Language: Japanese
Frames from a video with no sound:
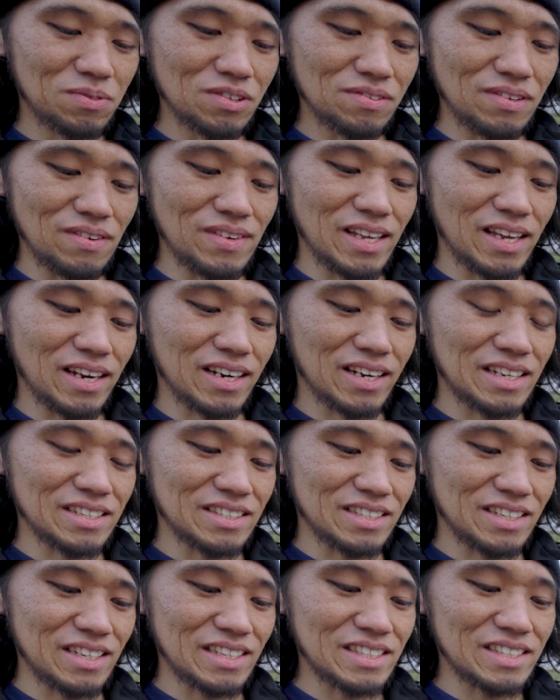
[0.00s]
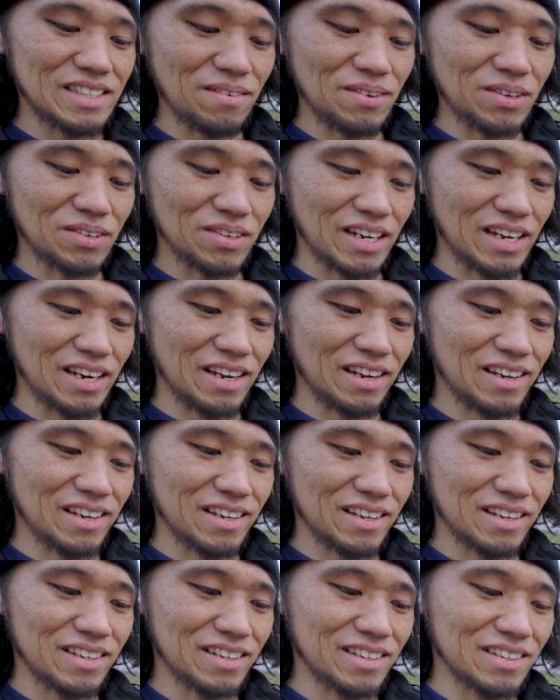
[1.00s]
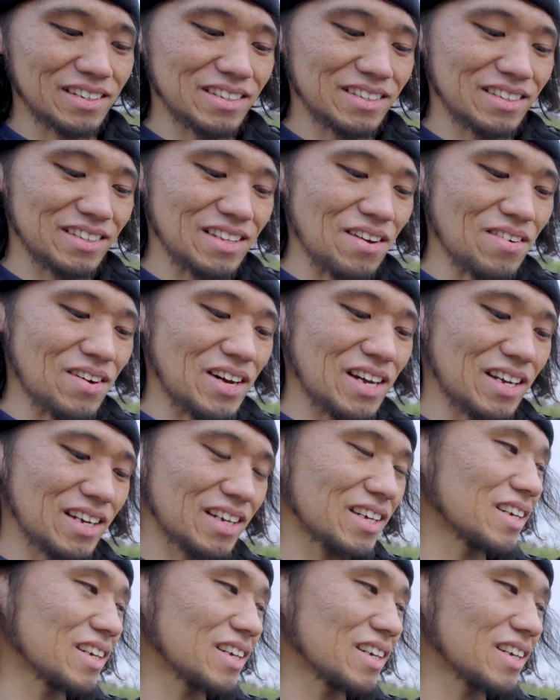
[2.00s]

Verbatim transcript: ムービーみたいな感じにしてみようかなでは